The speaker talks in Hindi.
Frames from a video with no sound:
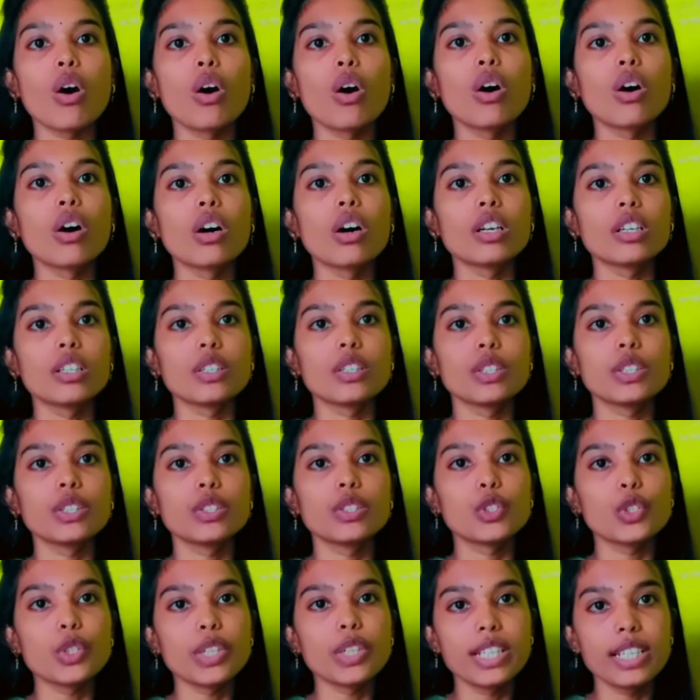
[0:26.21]
और
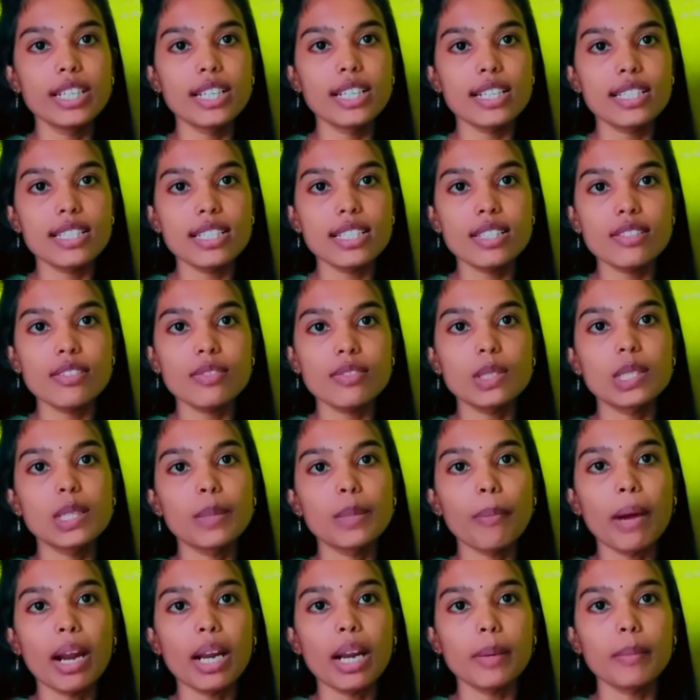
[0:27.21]
जो डीएचएस
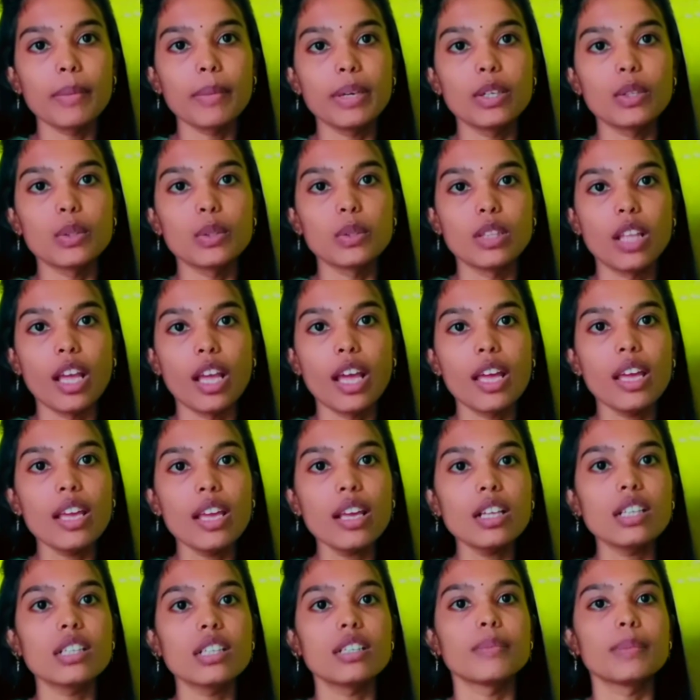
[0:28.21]
डिपार्टमेंट होता है